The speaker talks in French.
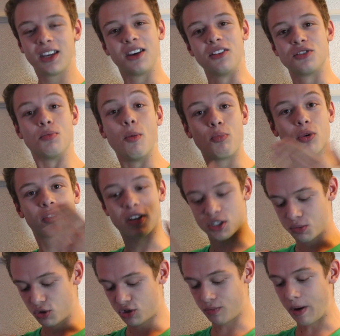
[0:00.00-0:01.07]
Et c'est même pour ça que
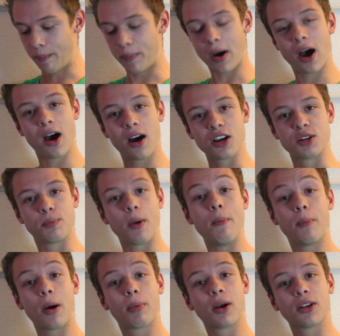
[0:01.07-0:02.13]
je me suis même pas,
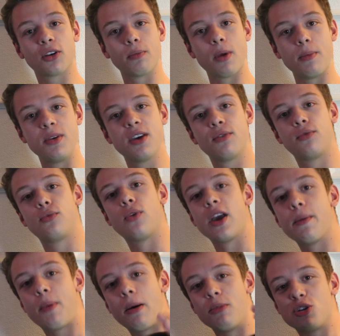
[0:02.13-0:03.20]
même pas pris le temps de m'habiller. Vous
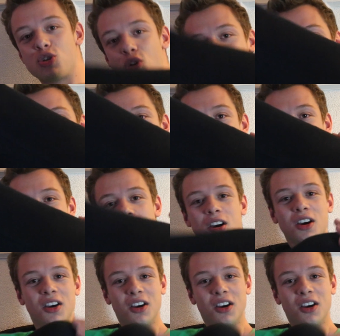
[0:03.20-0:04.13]
voyez pas, mais je suis en jog.